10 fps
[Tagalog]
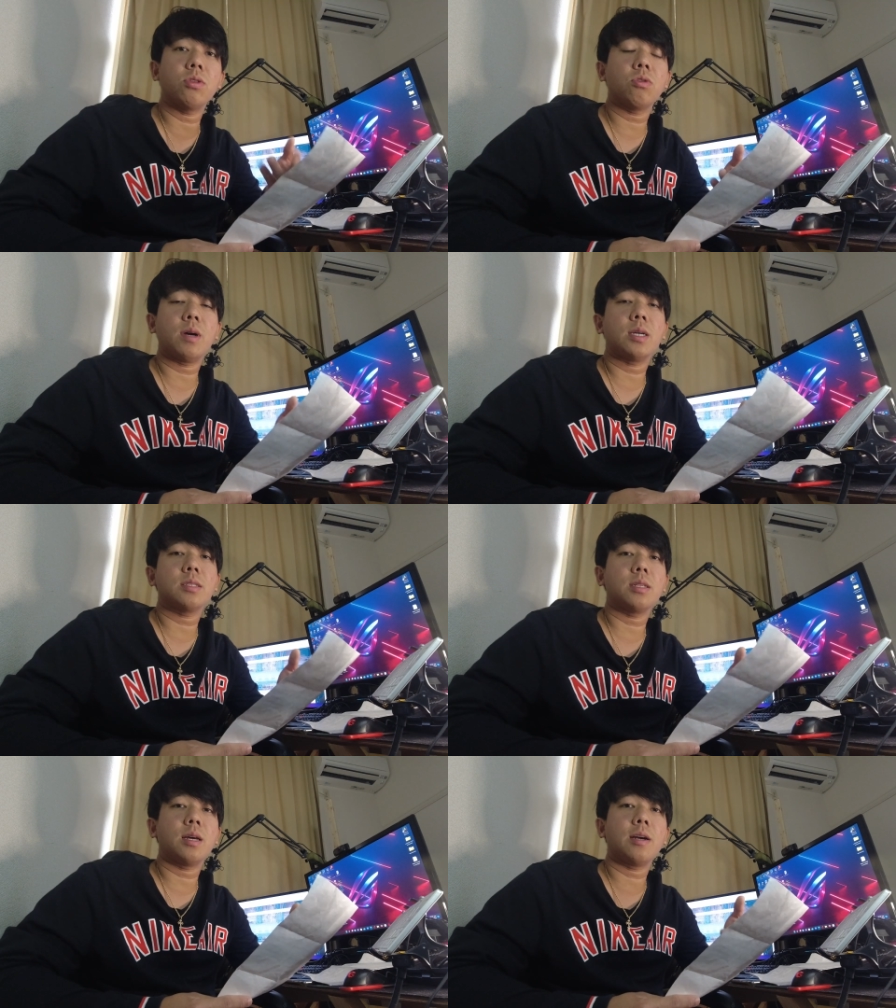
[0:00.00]
na yung tumaas
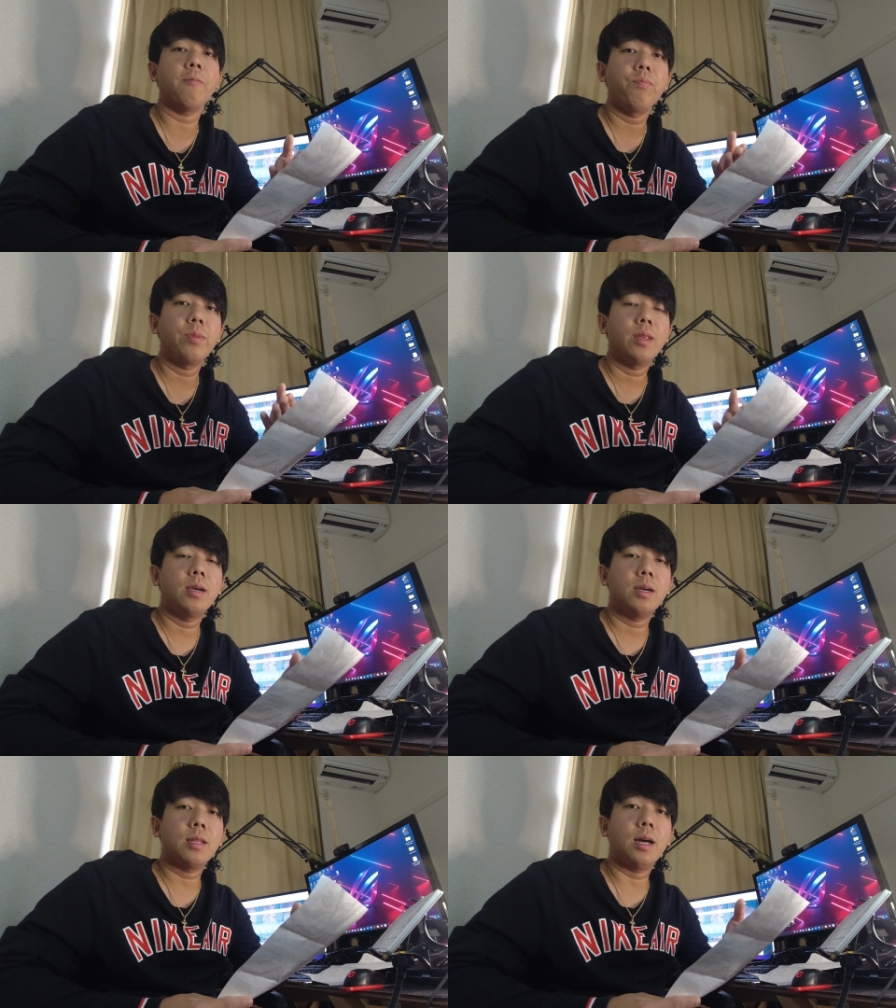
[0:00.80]
na
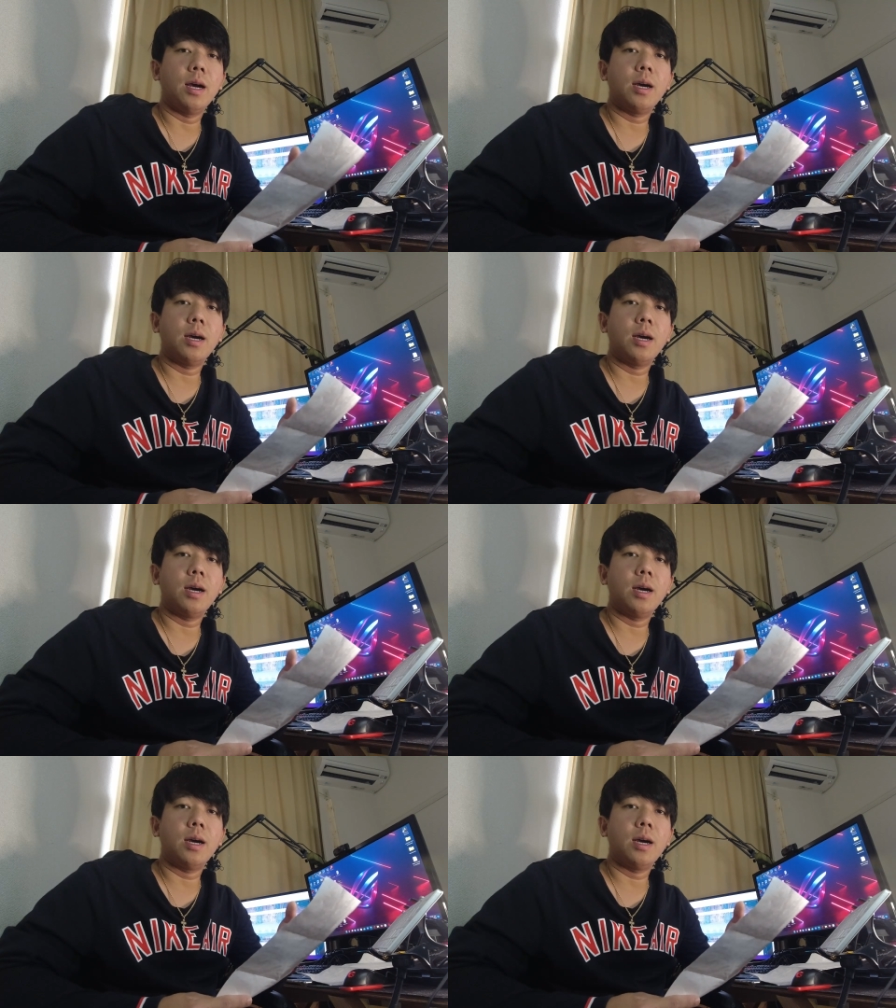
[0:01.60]
na